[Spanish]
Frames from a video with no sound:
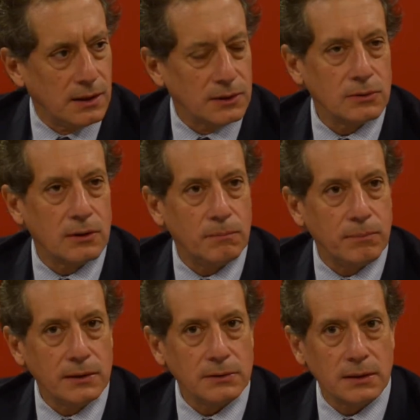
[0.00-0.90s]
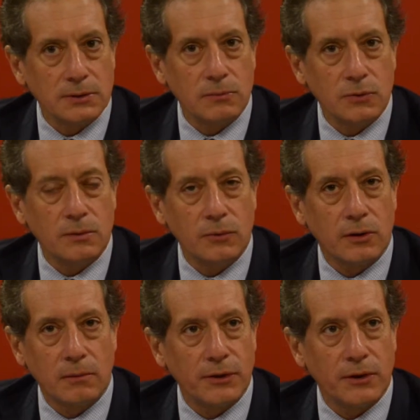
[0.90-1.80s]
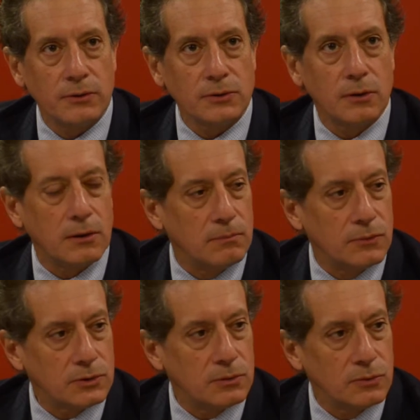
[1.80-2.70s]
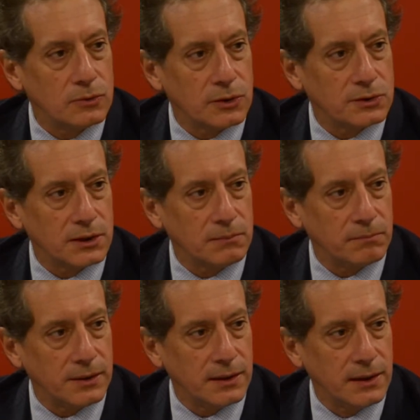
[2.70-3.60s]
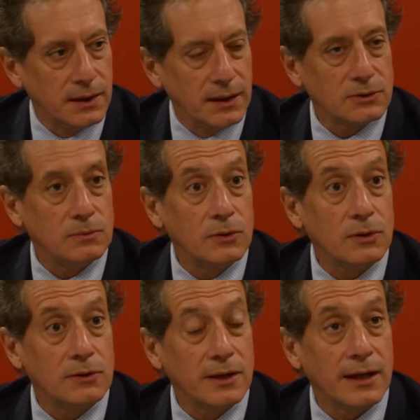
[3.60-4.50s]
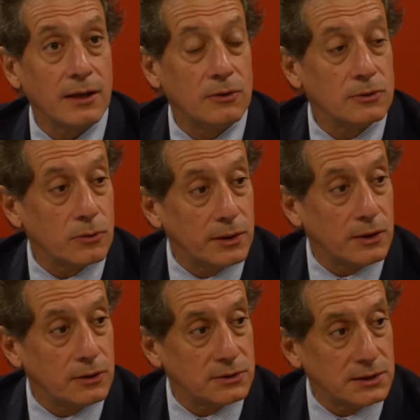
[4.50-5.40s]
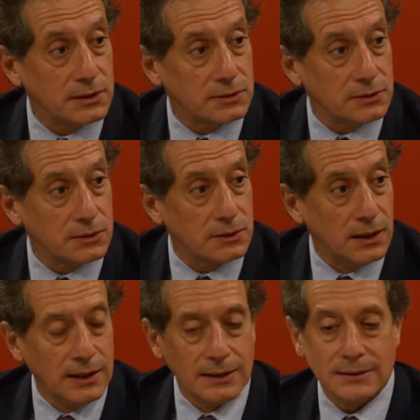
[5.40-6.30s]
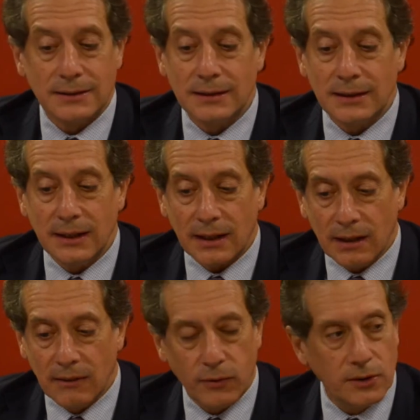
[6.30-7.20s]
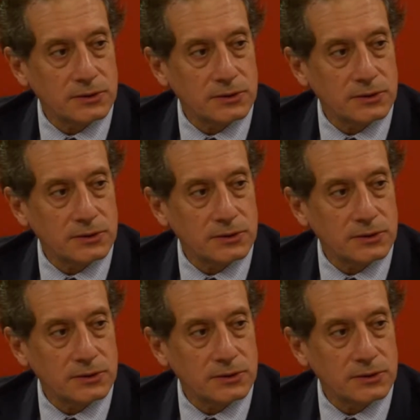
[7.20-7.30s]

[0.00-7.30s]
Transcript: Es un, es un mundo muy complejo, no es un, no es un mundo simple. Es un mundo donde hay que construir consenso. Si Tierra del Fuego